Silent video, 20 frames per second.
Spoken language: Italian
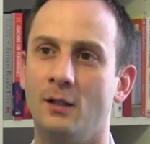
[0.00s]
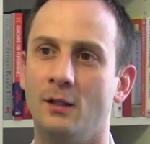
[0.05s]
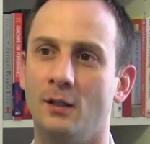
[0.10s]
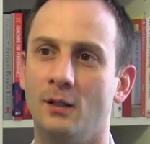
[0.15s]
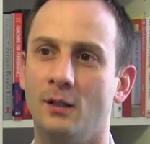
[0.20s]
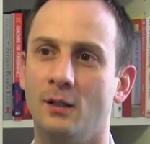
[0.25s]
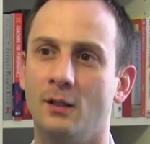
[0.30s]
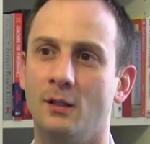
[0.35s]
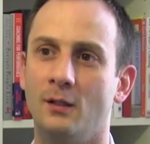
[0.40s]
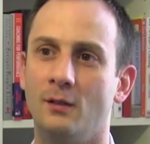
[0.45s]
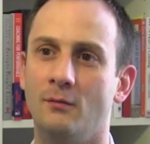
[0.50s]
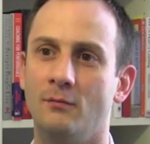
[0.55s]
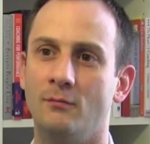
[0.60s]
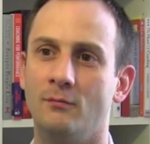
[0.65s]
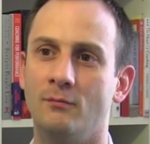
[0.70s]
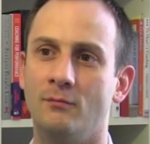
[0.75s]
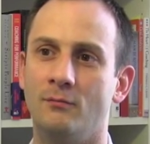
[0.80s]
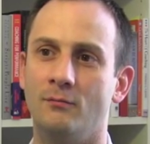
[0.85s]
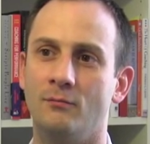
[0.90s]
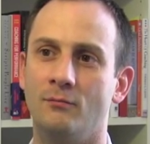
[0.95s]
eh,
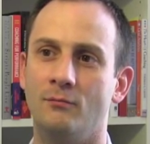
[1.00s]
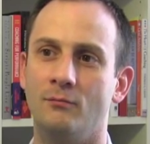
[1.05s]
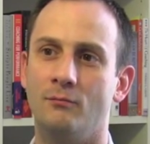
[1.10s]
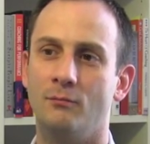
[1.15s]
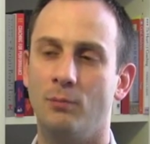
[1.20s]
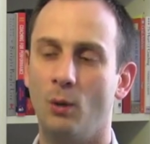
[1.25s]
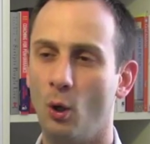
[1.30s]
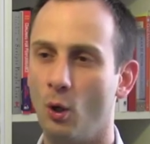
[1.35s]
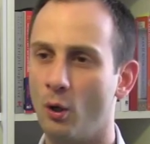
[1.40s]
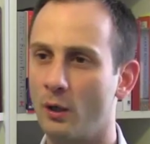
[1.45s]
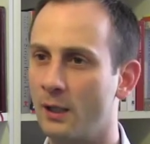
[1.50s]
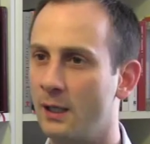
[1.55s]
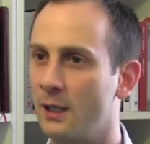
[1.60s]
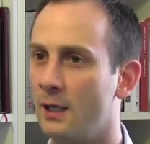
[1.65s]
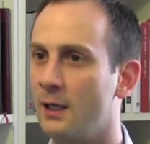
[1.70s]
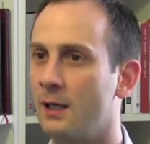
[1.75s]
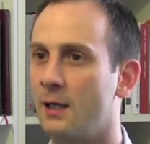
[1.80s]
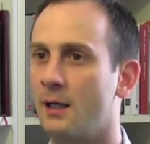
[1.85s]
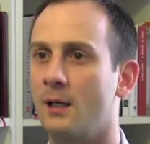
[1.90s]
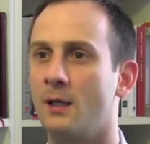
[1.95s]

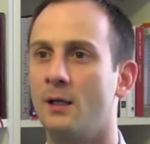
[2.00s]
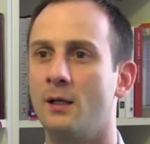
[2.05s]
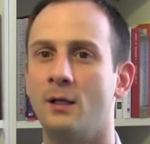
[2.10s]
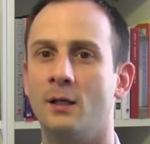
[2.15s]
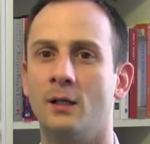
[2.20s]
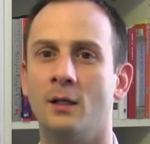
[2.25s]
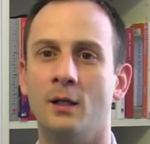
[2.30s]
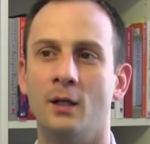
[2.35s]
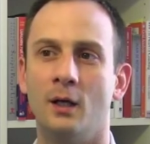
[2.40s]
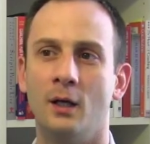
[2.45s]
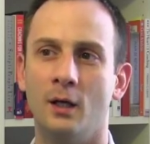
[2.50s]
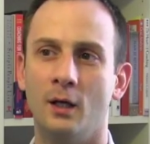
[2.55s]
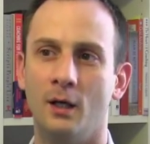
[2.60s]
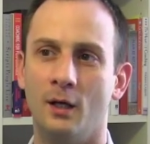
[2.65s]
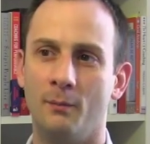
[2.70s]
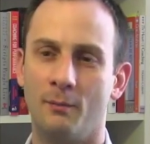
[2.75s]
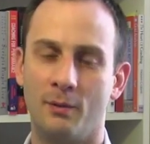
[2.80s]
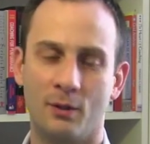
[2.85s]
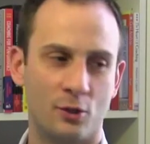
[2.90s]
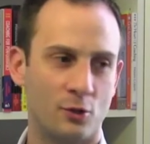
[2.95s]
blogger,
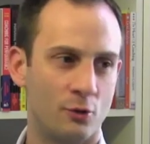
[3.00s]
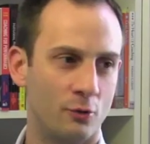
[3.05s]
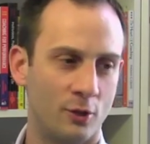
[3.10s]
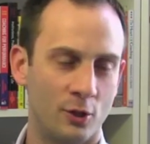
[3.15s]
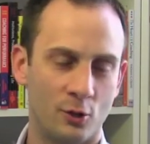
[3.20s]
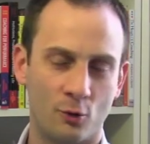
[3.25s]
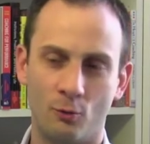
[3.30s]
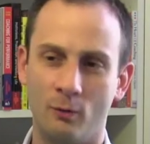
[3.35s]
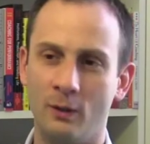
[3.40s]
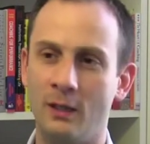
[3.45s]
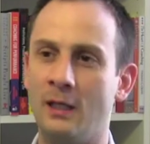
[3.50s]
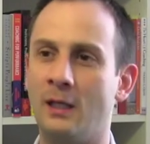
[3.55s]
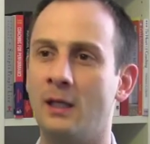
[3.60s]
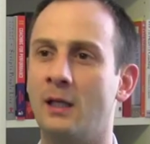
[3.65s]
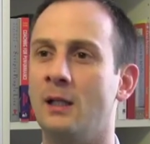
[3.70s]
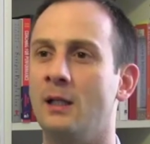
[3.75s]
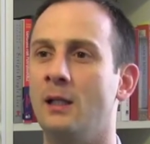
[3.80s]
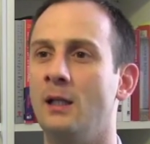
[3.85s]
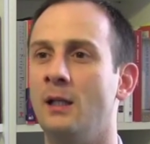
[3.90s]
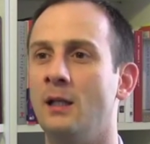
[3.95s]
eh, persone su
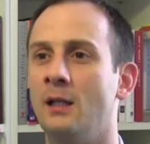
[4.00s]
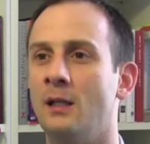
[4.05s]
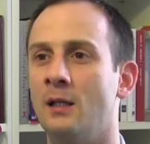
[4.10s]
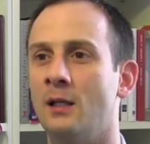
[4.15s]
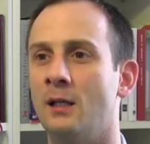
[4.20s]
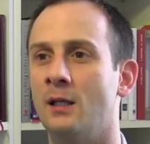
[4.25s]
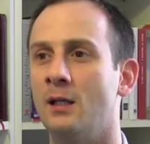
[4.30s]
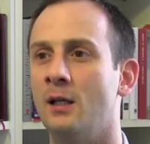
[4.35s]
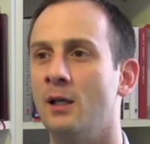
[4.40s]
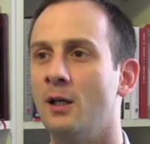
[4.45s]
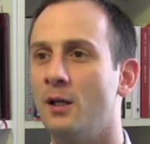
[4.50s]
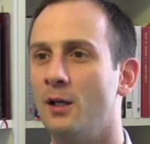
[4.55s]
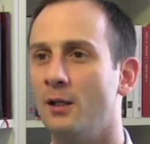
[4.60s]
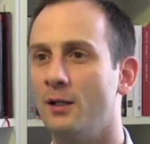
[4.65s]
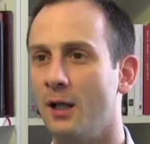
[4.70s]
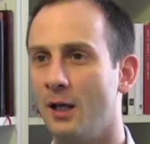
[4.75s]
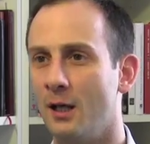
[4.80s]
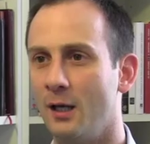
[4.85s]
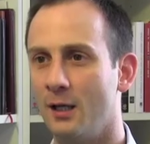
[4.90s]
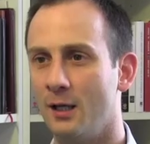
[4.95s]
LinkedIn,
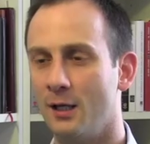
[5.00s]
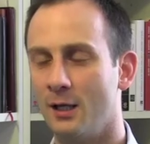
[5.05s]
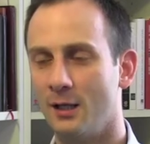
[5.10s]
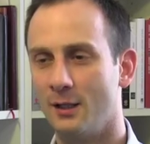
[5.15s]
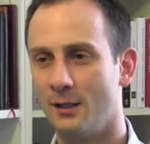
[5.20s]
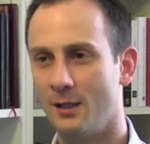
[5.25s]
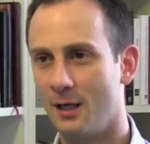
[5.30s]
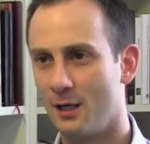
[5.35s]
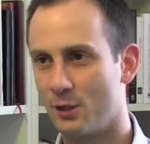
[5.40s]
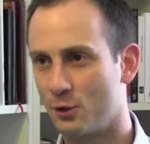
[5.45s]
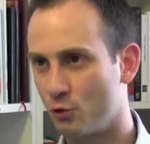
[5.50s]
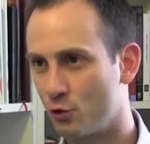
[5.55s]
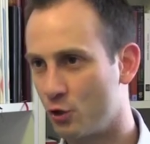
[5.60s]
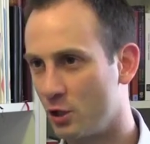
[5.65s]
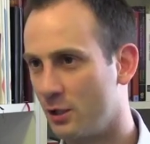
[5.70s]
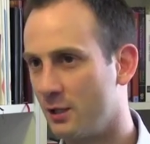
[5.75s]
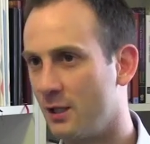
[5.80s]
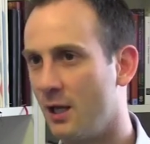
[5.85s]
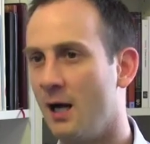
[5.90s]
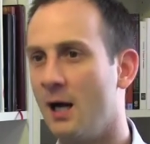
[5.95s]
dalle, dalle
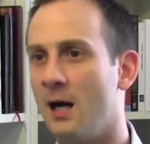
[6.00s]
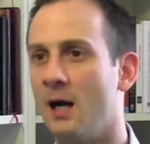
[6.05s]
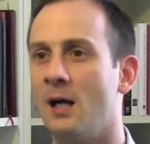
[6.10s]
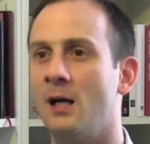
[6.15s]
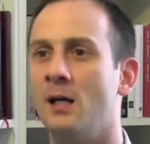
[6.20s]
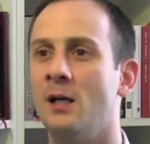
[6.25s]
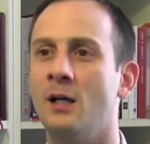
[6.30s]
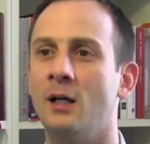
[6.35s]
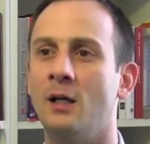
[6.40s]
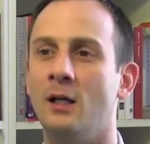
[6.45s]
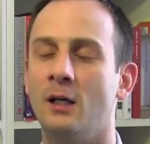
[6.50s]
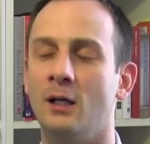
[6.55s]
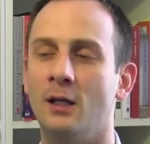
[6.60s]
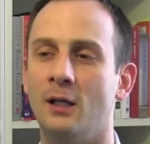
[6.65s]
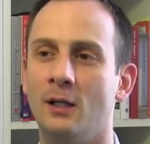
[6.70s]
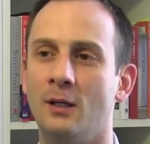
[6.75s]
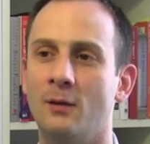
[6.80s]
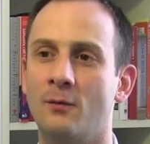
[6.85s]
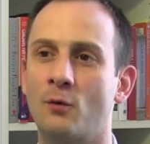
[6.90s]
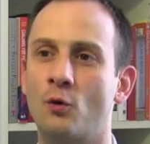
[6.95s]
società,
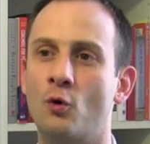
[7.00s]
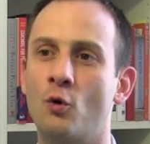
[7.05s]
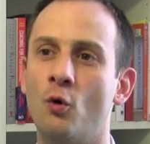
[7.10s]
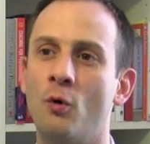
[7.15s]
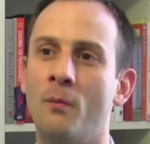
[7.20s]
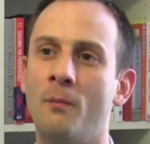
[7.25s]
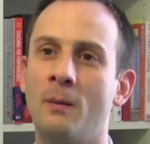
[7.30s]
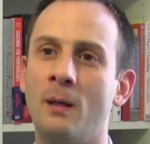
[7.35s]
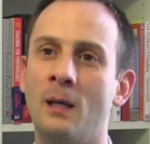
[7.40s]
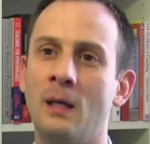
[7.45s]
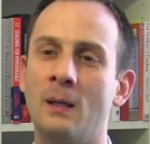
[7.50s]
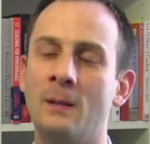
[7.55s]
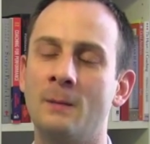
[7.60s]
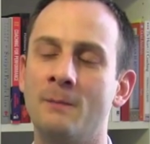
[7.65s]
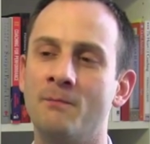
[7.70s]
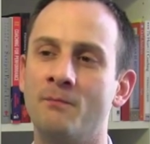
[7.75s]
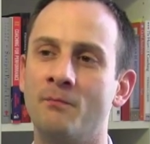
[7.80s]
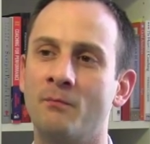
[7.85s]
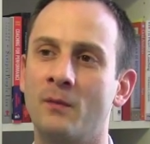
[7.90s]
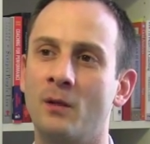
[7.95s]
eh, come
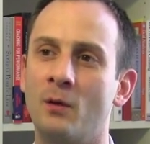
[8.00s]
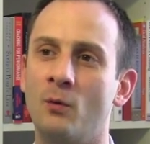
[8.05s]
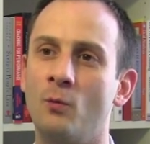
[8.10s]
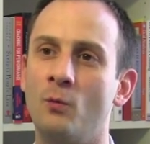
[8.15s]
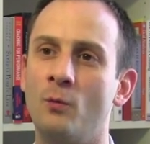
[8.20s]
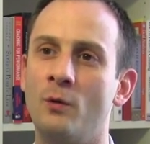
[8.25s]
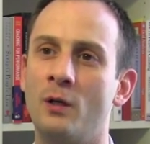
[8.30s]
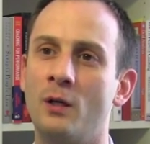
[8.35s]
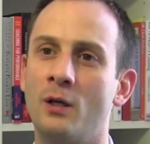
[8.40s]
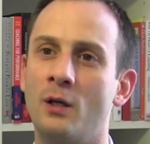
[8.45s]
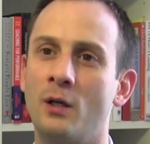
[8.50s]
un